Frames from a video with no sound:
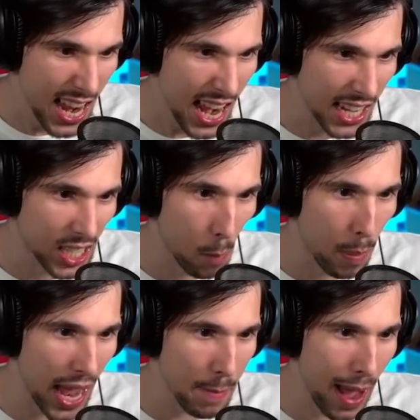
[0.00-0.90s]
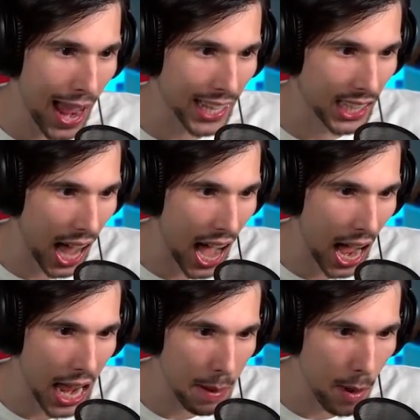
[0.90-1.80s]
It's payback
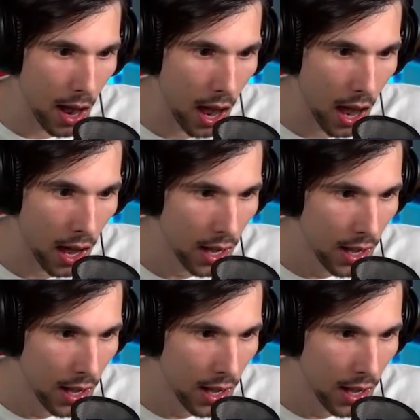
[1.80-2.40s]
time.